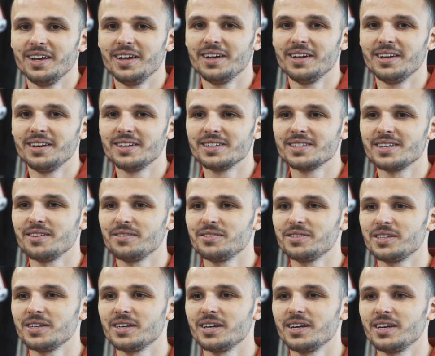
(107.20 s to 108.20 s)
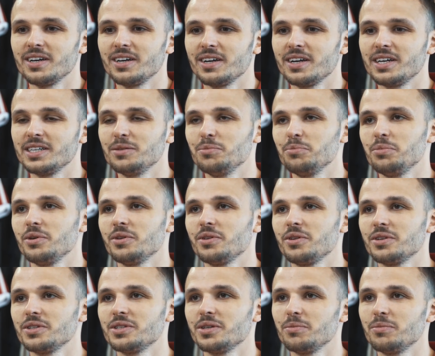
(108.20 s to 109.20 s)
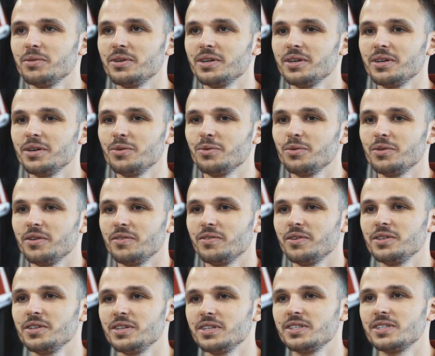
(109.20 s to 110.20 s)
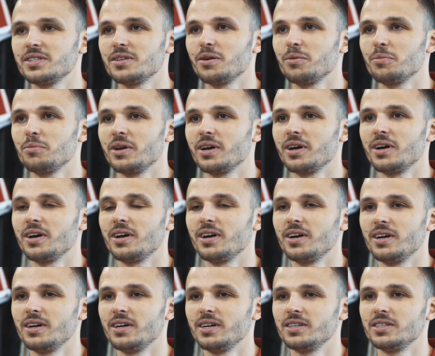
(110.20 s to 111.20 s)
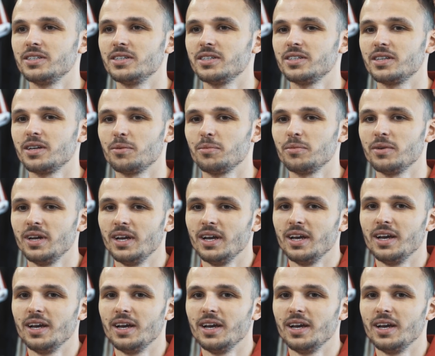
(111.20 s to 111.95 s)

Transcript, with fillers: E, zawsze gram po to, żeby udowodnić sobie, a gdzieś tam,